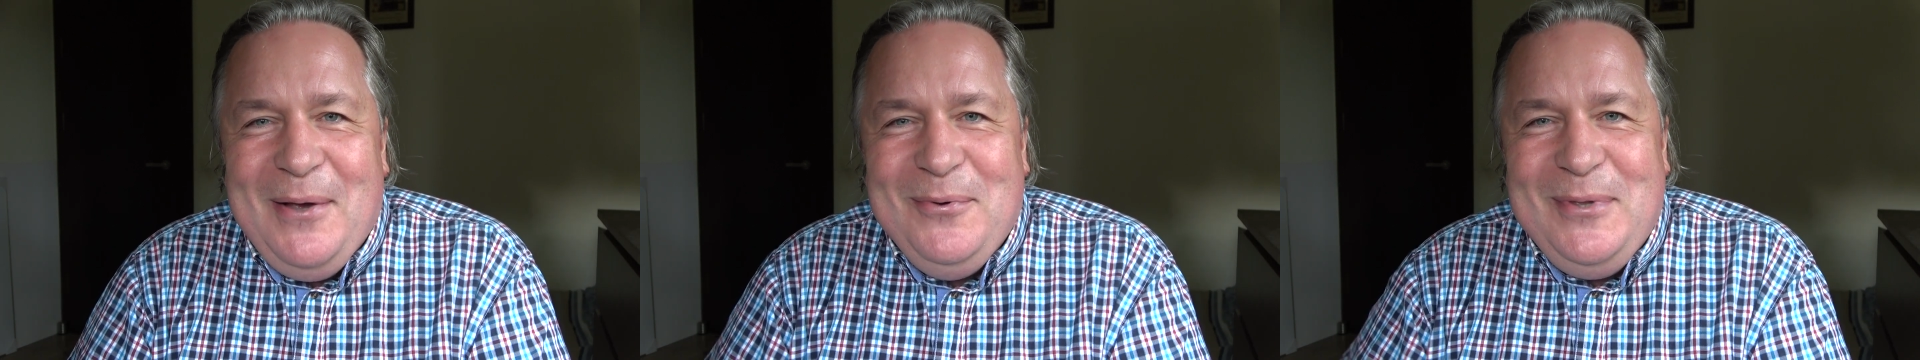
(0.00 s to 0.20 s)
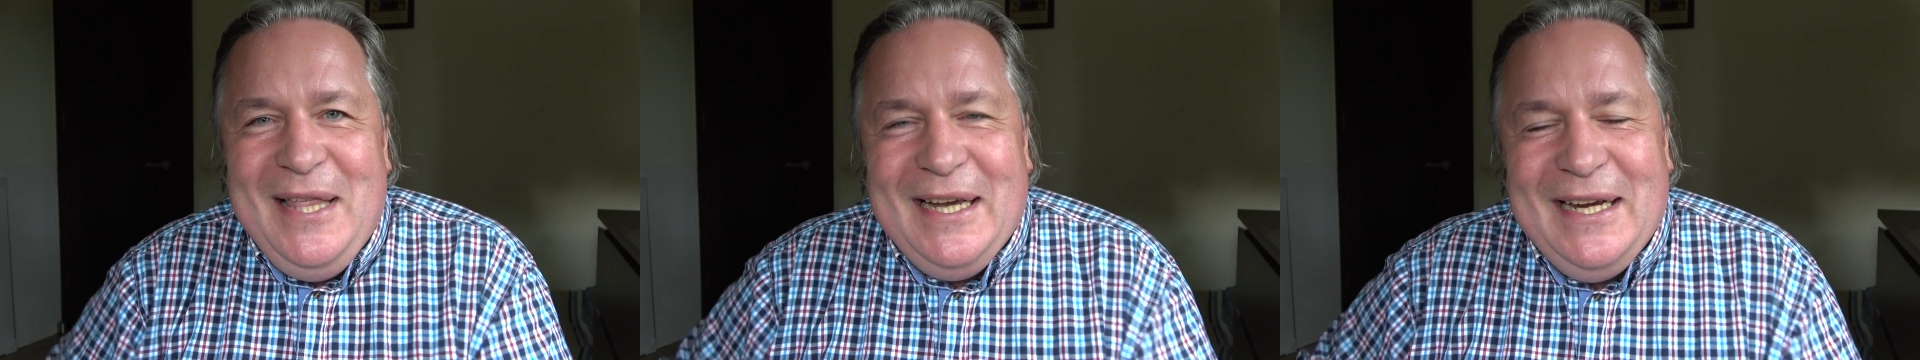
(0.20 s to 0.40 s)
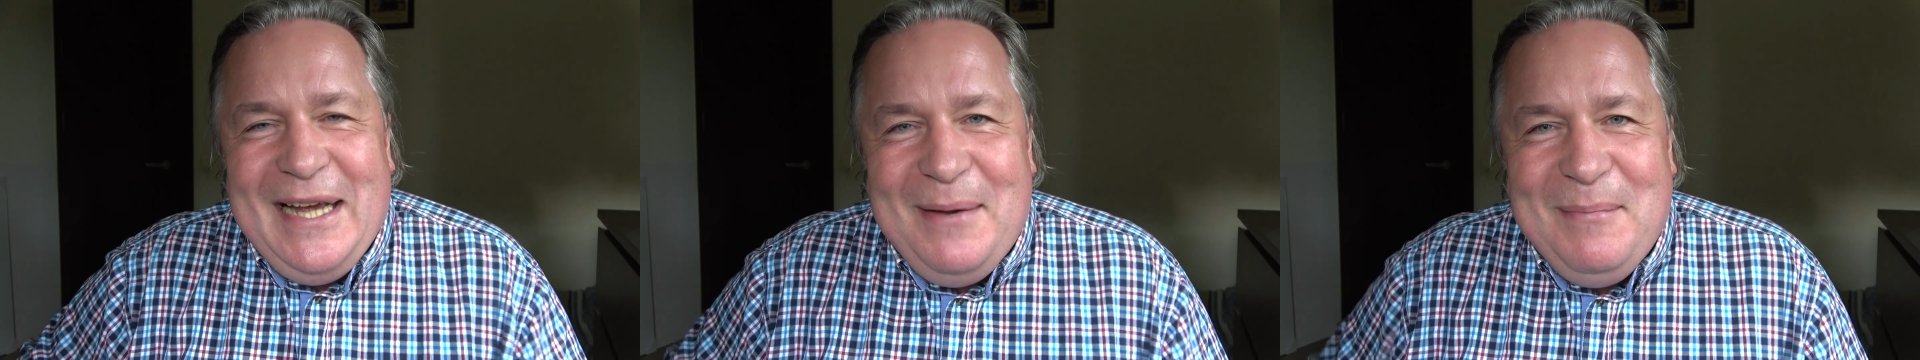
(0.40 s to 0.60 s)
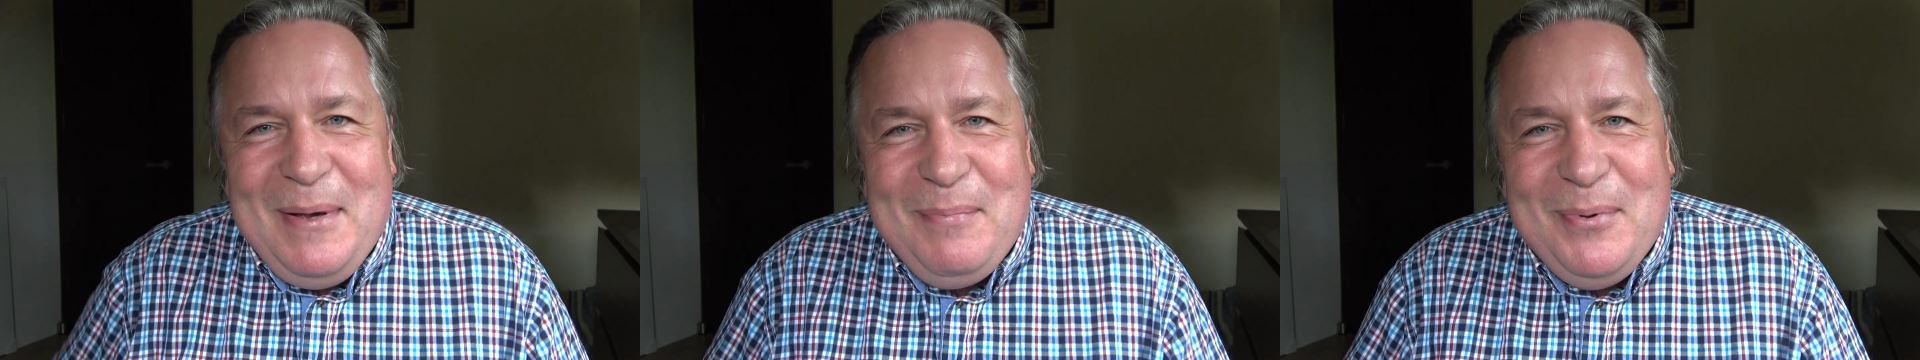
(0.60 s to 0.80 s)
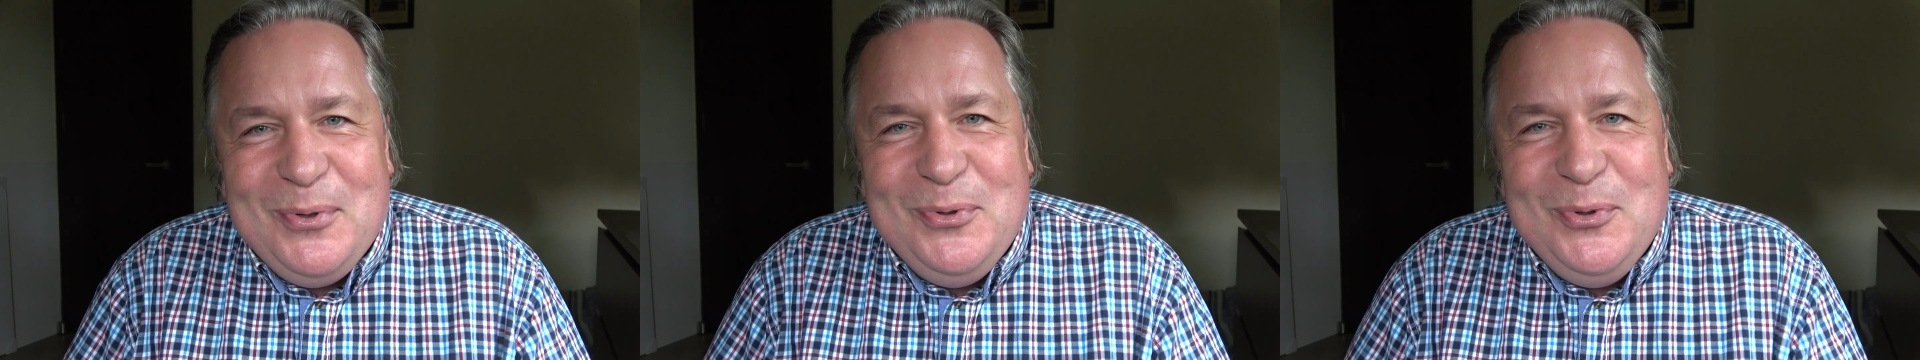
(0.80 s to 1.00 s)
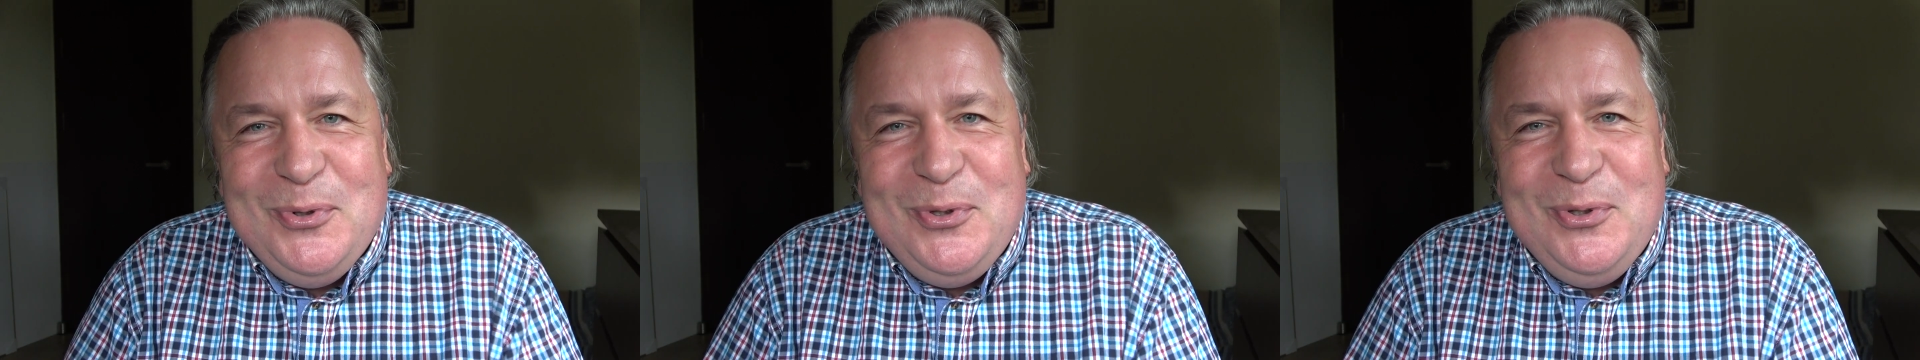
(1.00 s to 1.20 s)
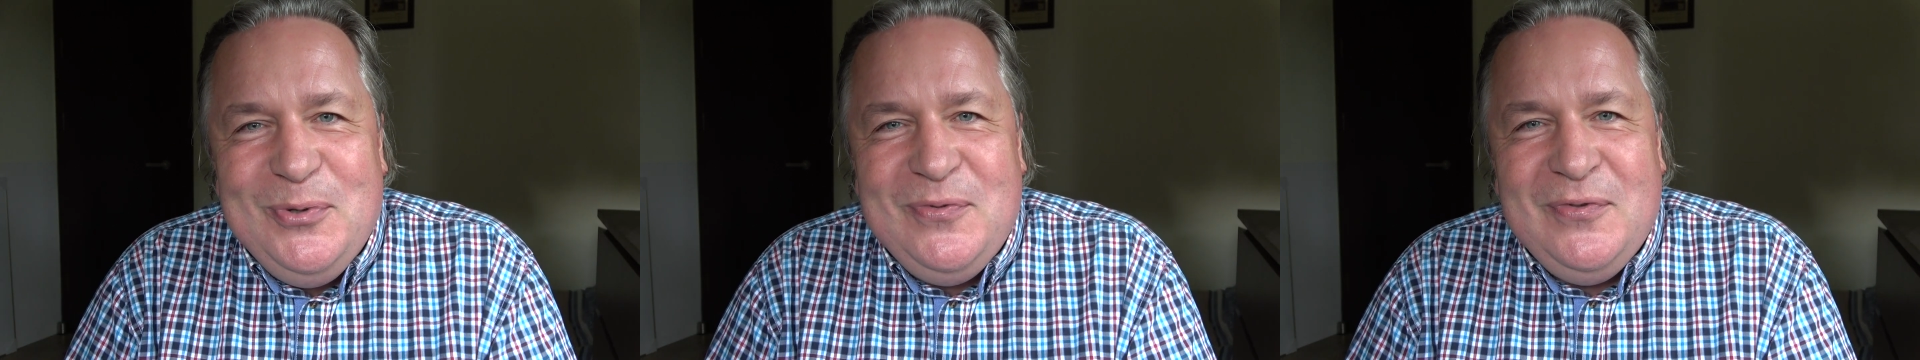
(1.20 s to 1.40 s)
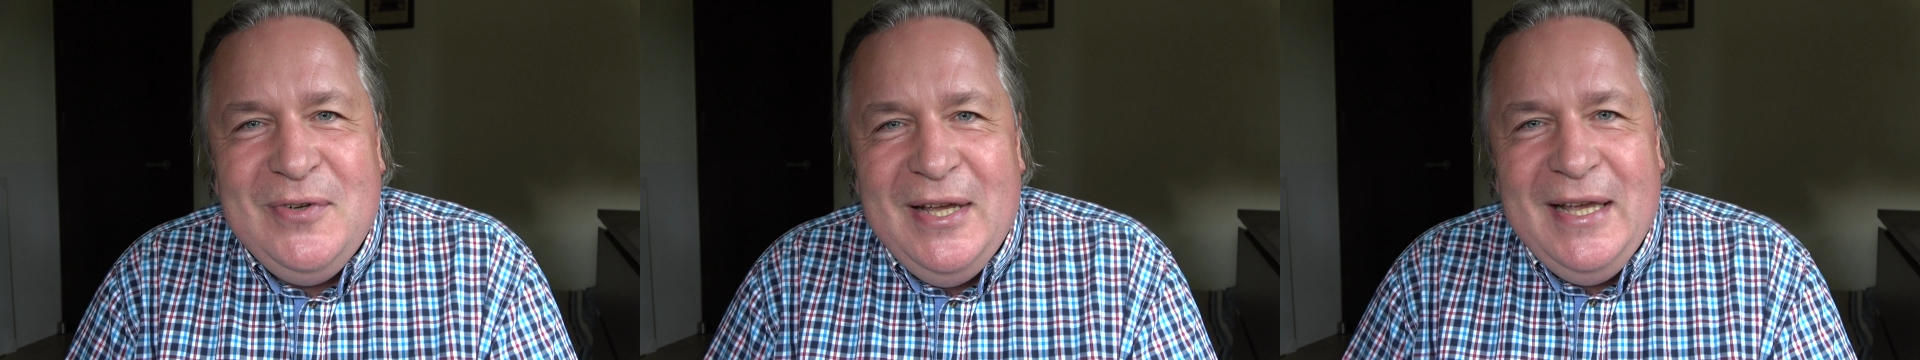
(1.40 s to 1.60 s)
pełna gama produktów,